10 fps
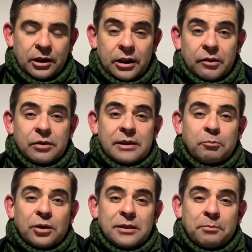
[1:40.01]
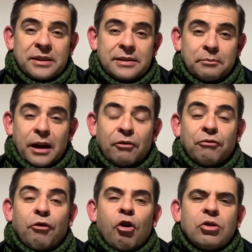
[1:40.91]
e você possa perceber a
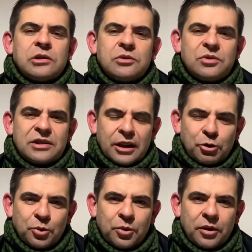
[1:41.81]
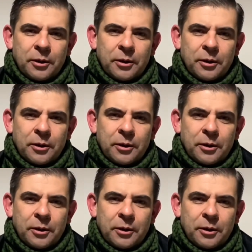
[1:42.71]
voz do Senhor